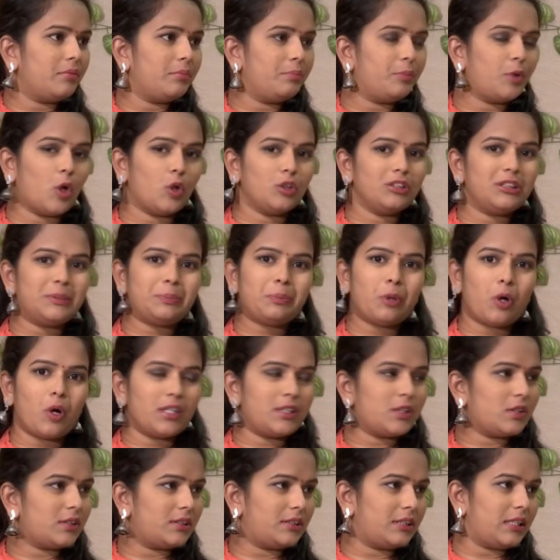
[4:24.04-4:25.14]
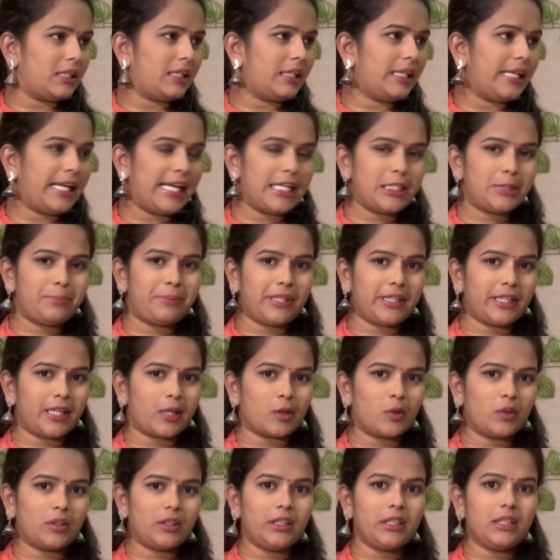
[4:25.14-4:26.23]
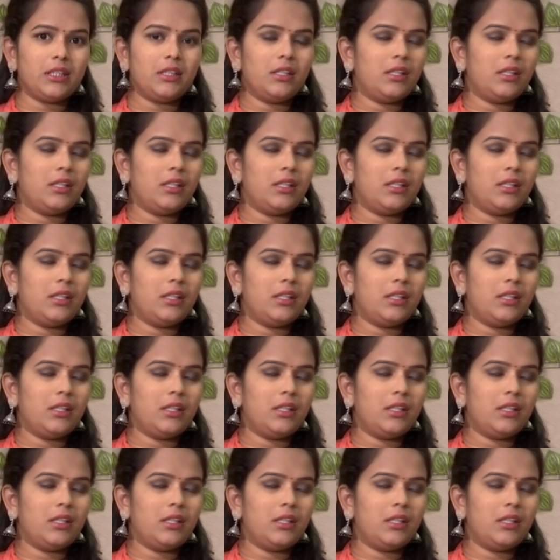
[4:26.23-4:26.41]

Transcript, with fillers: బ్రౌన్ స్పాట్స్ వస్తాయి కదా ఏజ్ పెరిగే కొద్దీ